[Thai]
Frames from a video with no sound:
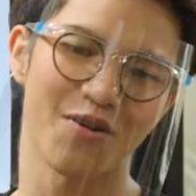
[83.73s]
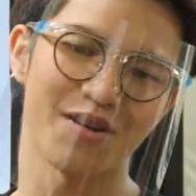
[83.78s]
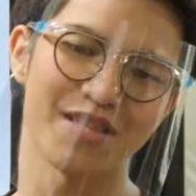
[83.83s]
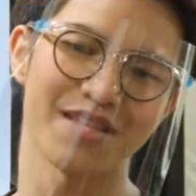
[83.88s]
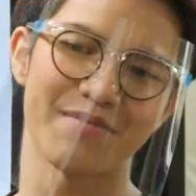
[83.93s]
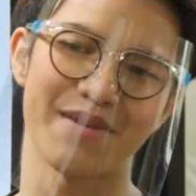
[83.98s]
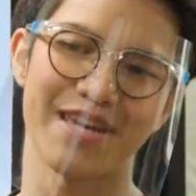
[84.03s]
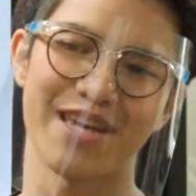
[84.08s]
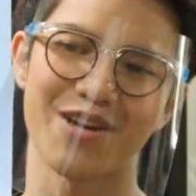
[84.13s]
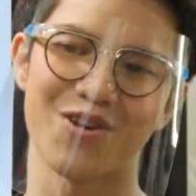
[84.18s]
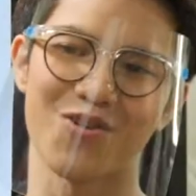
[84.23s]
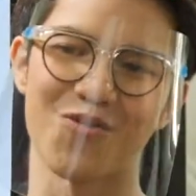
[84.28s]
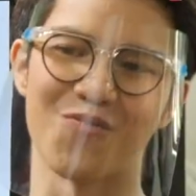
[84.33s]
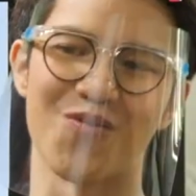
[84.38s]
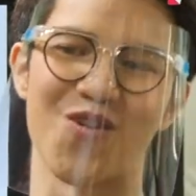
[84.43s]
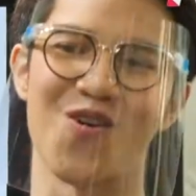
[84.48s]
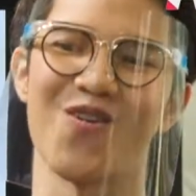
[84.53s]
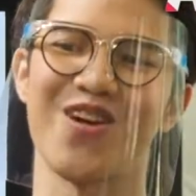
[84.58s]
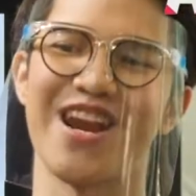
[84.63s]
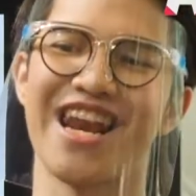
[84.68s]
ก็จะมีกลุ่ม
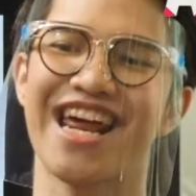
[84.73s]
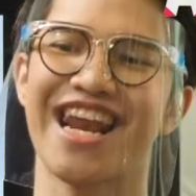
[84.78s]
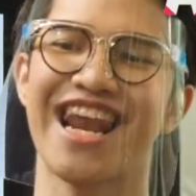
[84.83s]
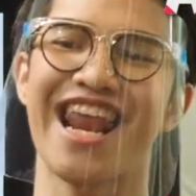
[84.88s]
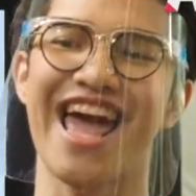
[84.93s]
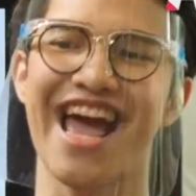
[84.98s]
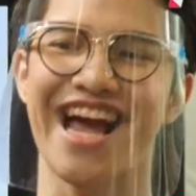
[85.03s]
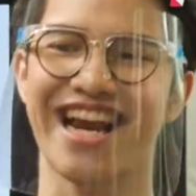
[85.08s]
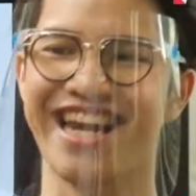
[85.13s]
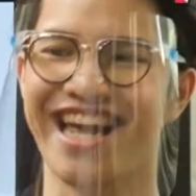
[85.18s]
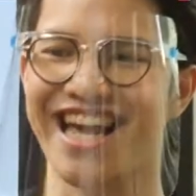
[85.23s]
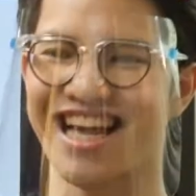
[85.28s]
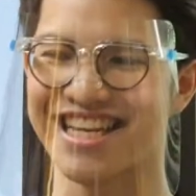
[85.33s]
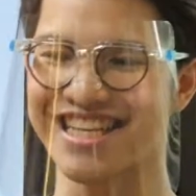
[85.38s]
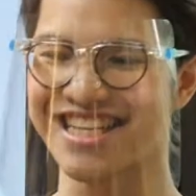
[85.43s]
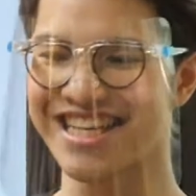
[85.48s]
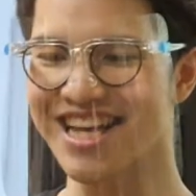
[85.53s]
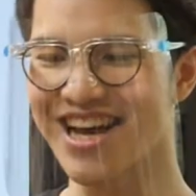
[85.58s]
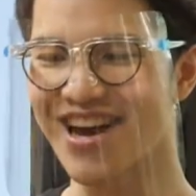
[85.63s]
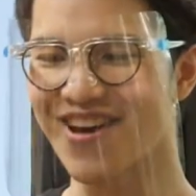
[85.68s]
คนแรกๆเนี่ย
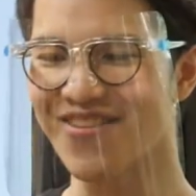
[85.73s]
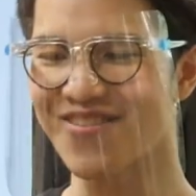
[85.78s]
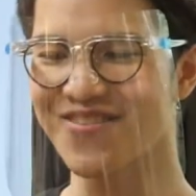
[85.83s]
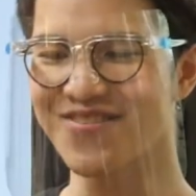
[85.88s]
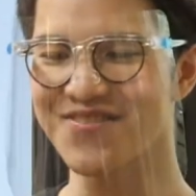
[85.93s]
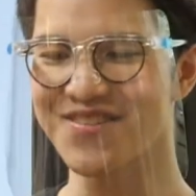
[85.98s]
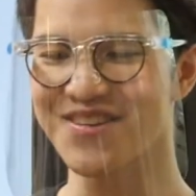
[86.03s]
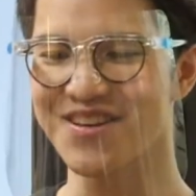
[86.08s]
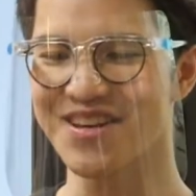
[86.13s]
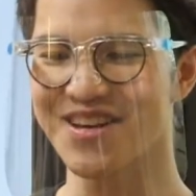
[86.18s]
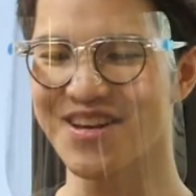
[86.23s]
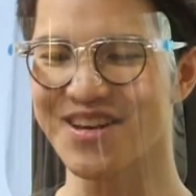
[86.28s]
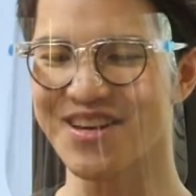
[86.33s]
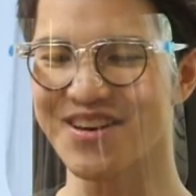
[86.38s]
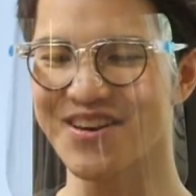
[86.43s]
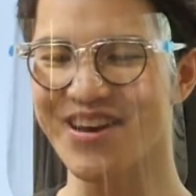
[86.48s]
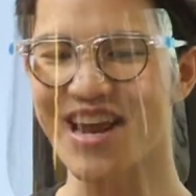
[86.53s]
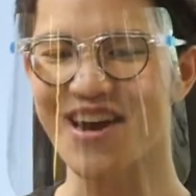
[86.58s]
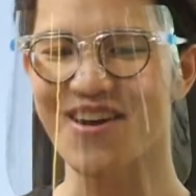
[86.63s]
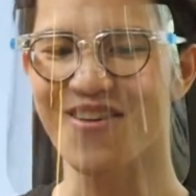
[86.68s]
ที่เขา
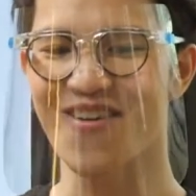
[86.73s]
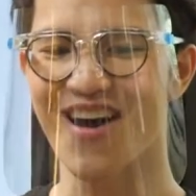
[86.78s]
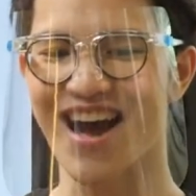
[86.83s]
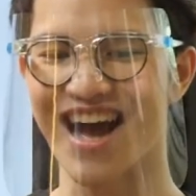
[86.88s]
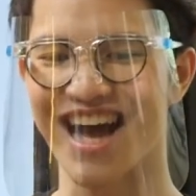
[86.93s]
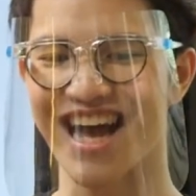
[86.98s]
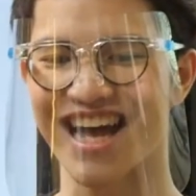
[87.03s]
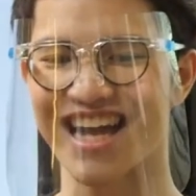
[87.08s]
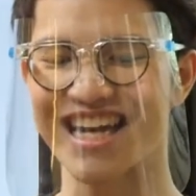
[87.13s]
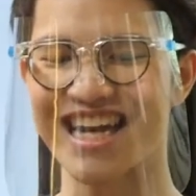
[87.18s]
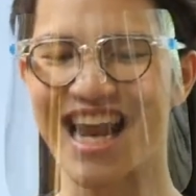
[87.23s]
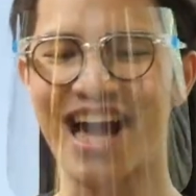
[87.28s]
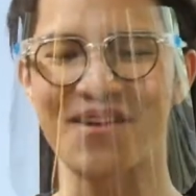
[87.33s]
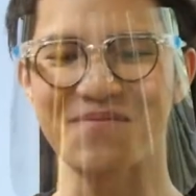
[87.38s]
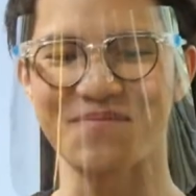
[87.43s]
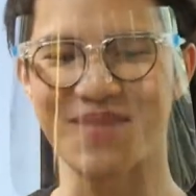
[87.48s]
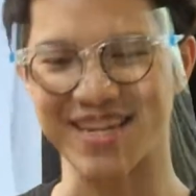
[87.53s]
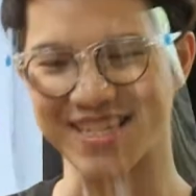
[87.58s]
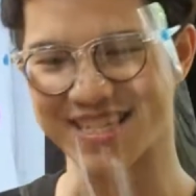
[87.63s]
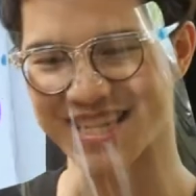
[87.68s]
เรียกว่านัก
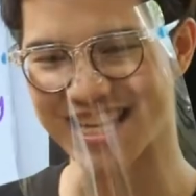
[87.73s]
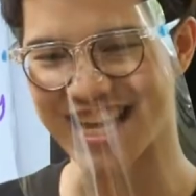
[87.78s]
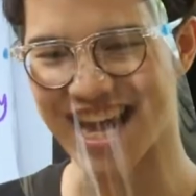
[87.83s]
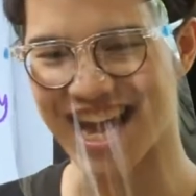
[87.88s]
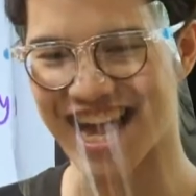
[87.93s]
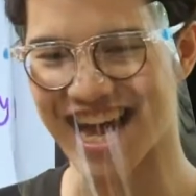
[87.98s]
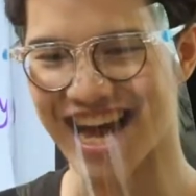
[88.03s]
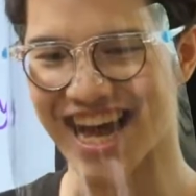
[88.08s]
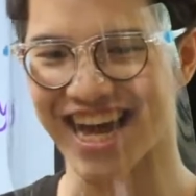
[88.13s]
ปรัชญา